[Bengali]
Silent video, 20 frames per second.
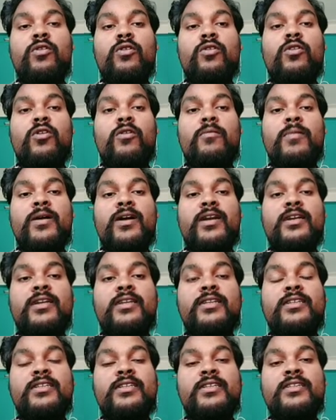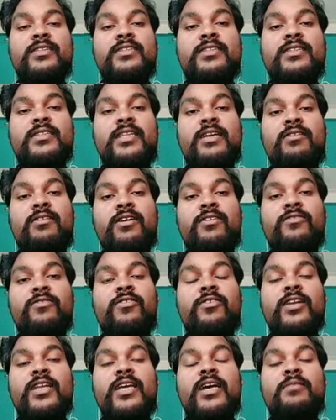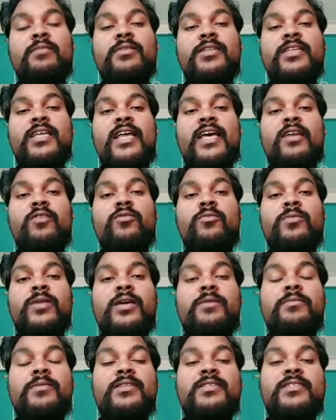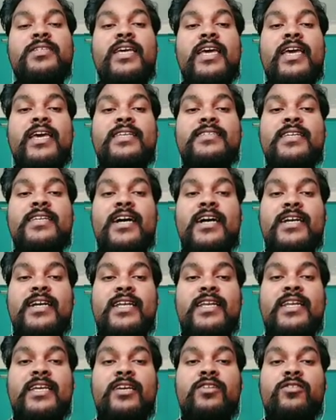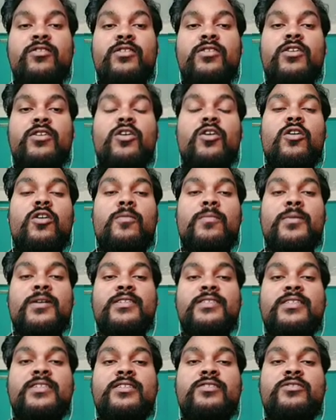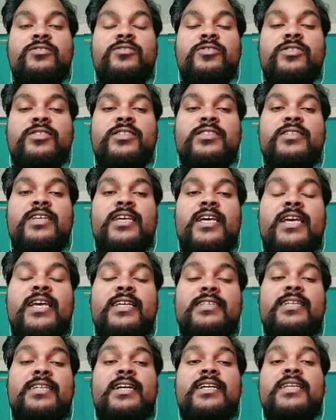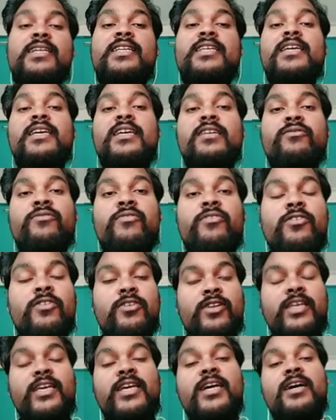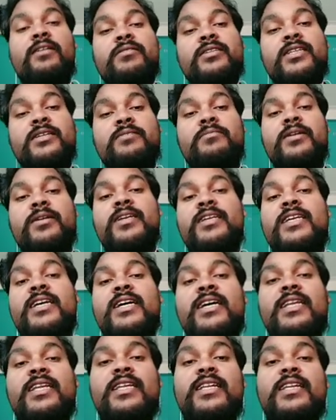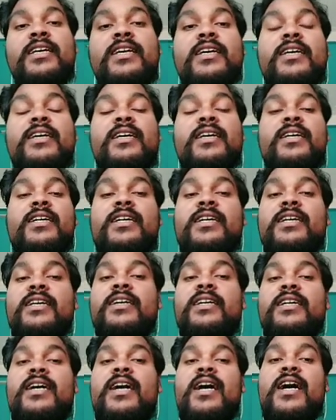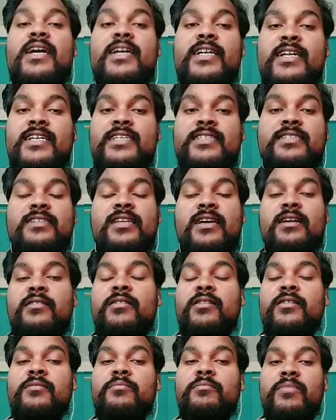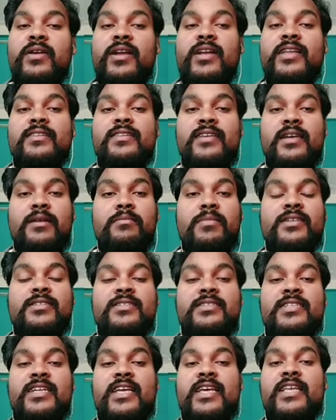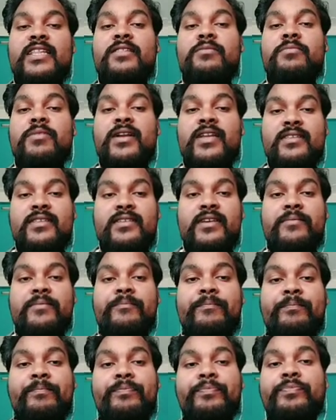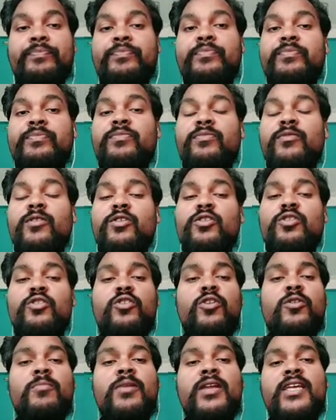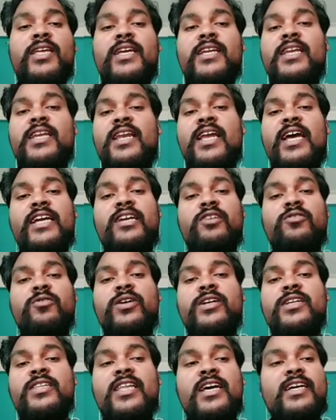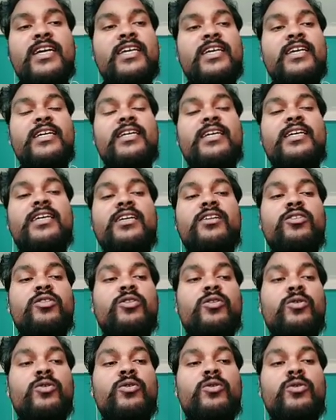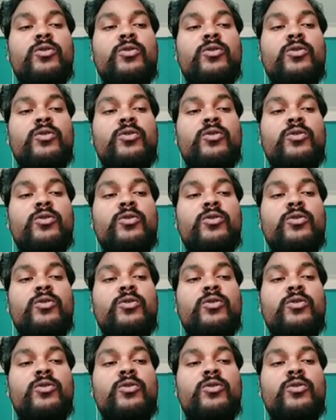কপার দেওয়ার ফলে আমাদের অ্যালুমিনিয়ামের যে এজ হার্ডেনিং অপারেশান রয়েছে সেই এজ হার্ডেনিংয়ের ফলে আমাদের মেটেরিয়ালের হার্ডনেসটা বেড়ে যায় বা স্ট্রেংথ বেড়ে যায় নর্মালি এটা লাইট ওয়েট থাকে তো